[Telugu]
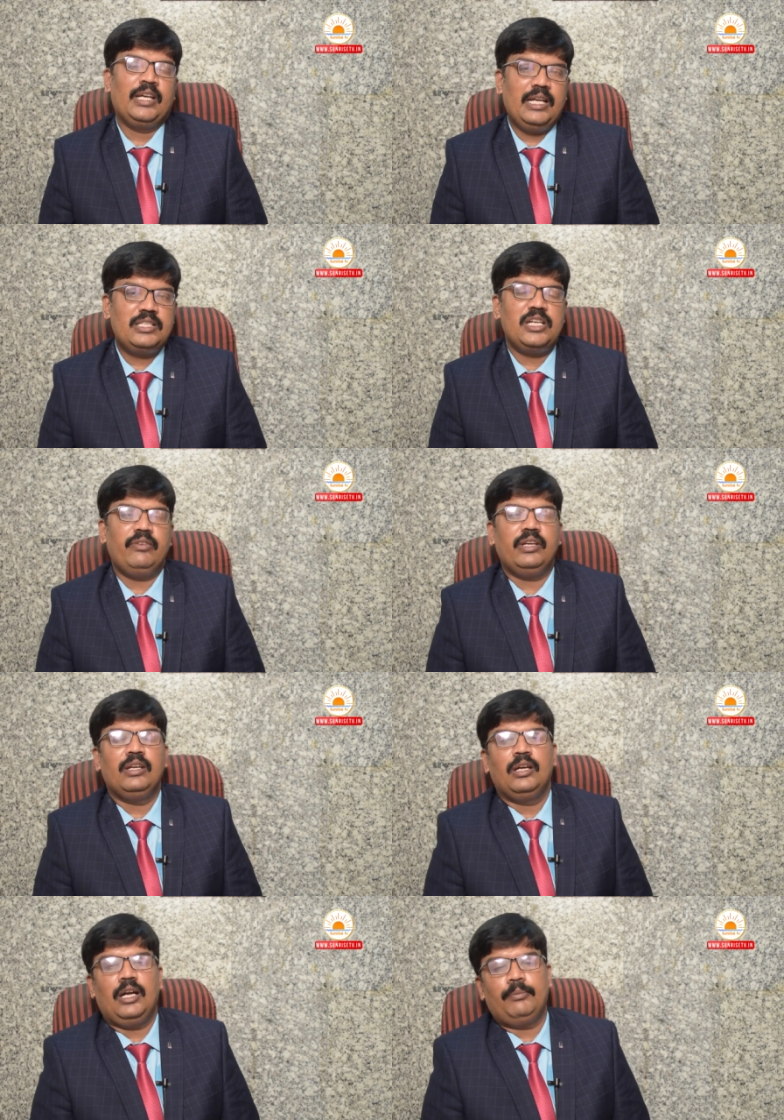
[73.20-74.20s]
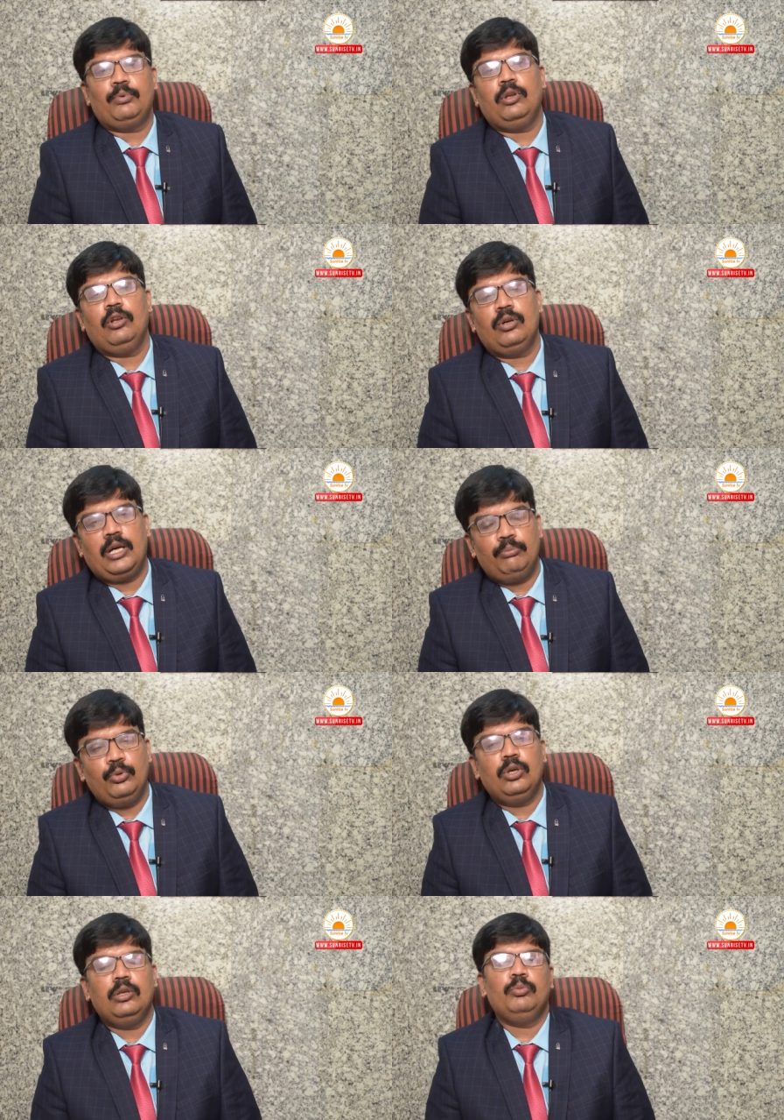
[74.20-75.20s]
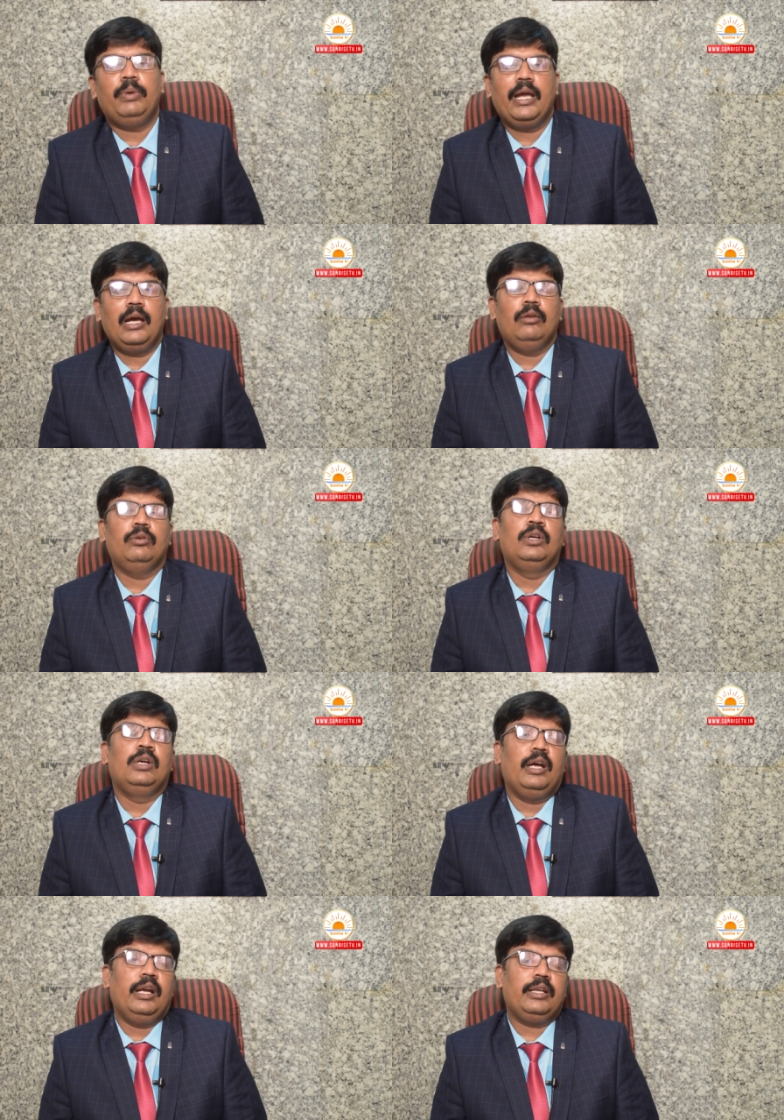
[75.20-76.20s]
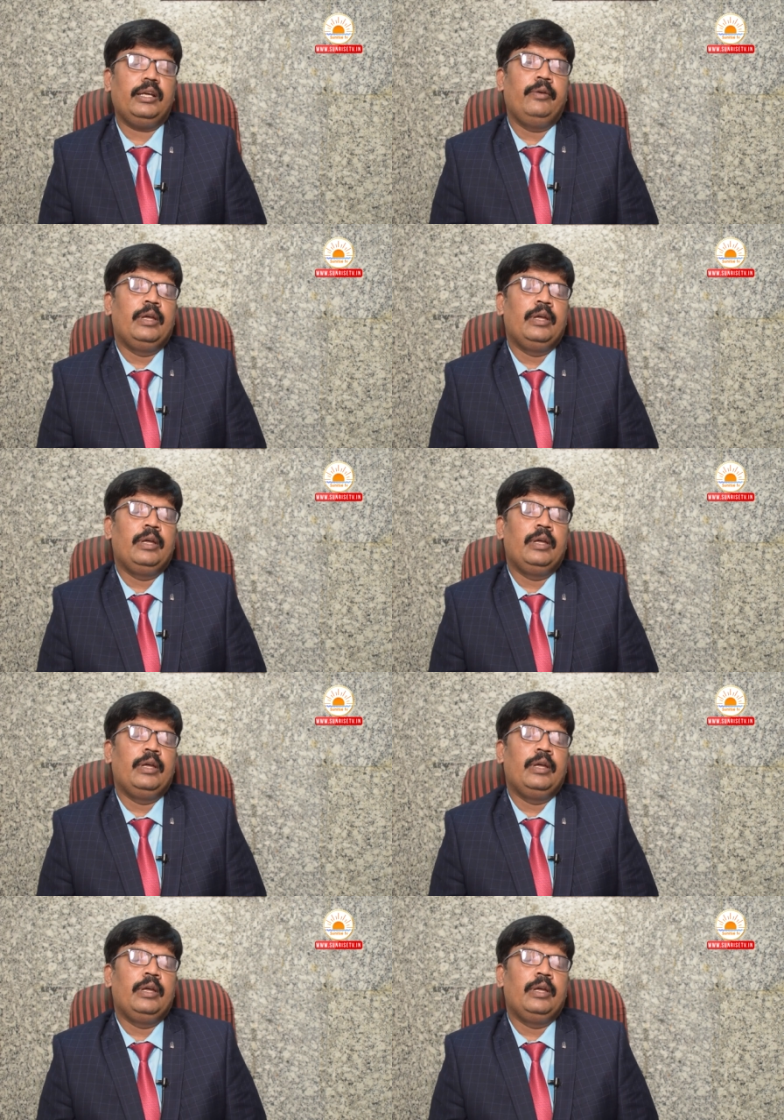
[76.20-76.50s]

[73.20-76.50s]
హెచ్ఐవి అపోహలు అపోహలు భయాలు అంటే